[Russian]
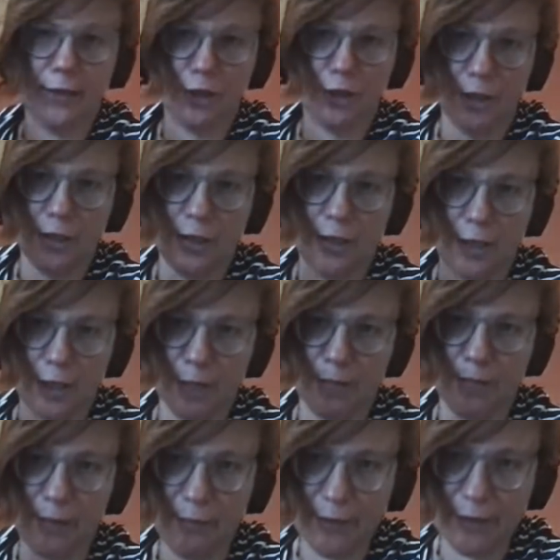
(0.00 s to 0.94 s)
сейчас
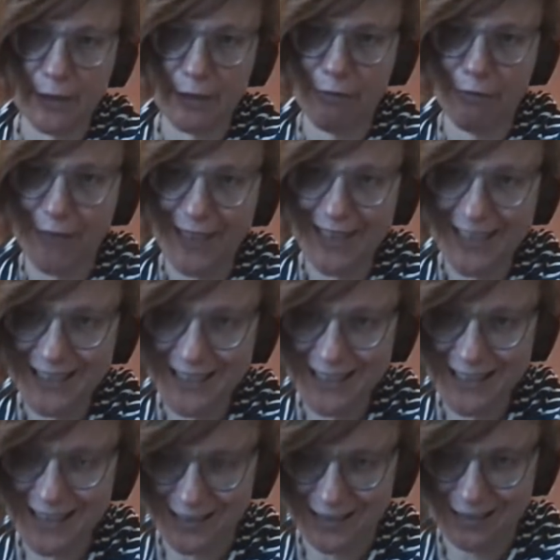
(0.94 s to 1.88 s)
наше правительство, войны
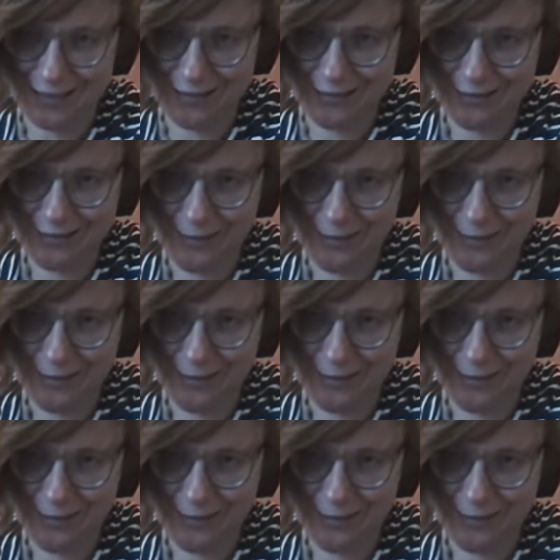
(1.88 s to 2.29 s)
нет.